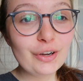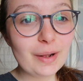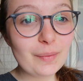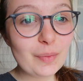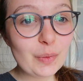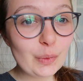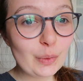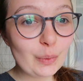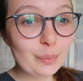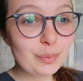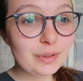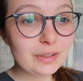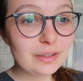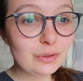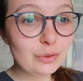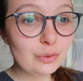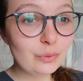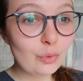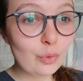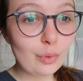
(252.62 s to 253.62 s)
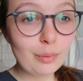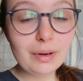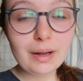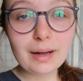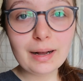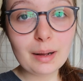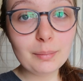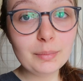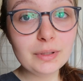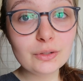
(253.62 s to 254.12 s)
und haben dann noch ein bisschen irgendwo
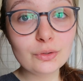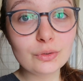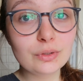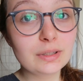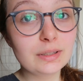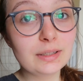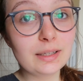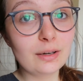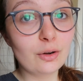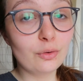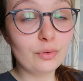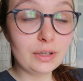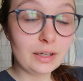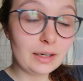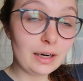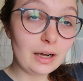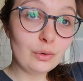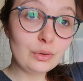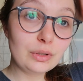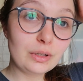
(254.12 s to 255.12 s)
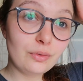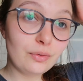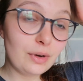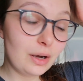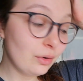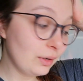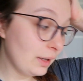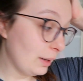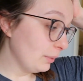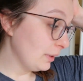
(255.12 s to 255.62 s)
rumgegammelt und sind dann auch wieder nach Hause
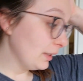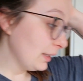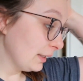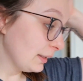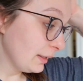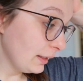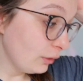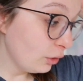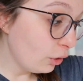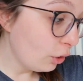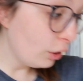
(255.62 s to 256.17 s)
gefahren und habe gestern